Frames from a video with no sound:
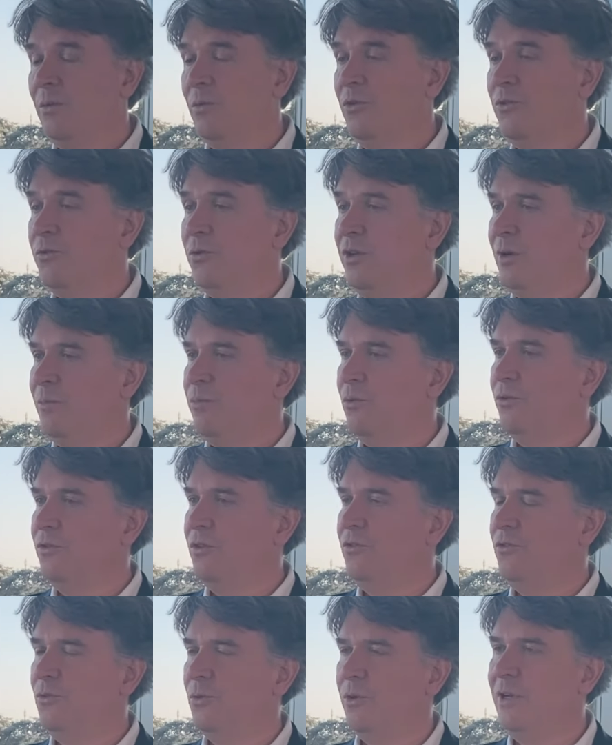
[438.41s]
Wir haben uns von der
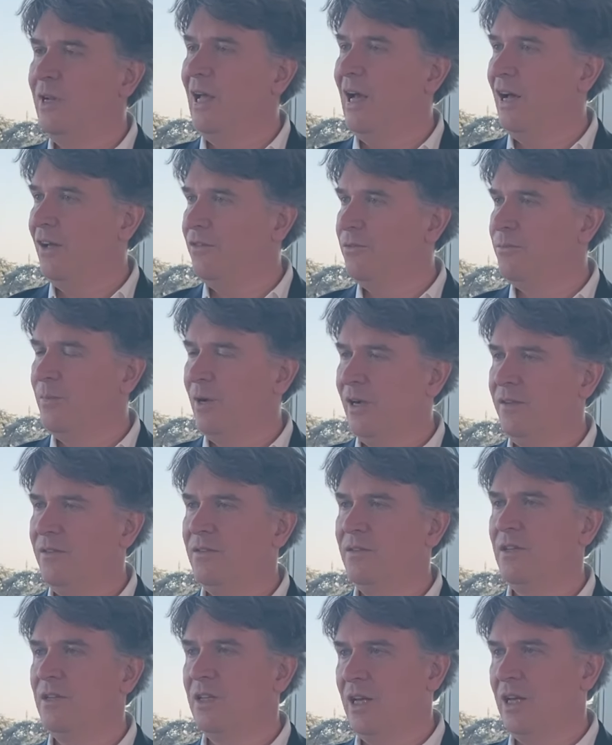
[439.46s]
Position
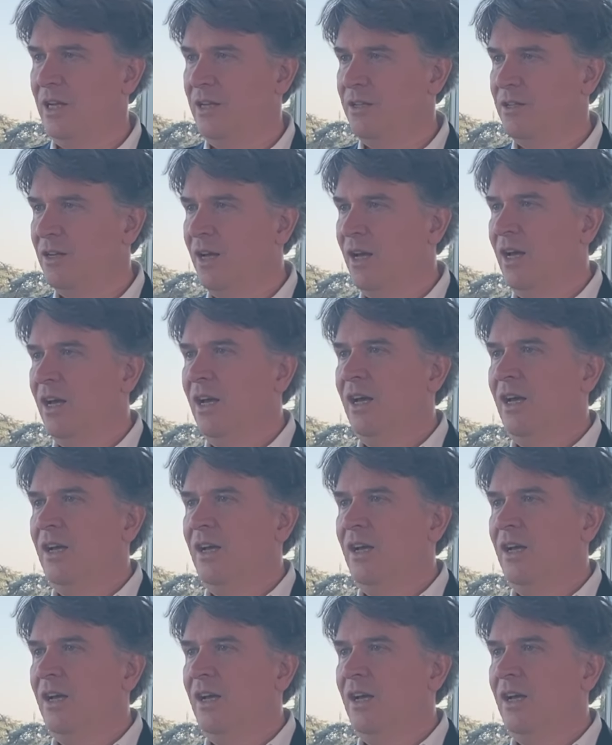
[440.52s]
erstmals getrennt.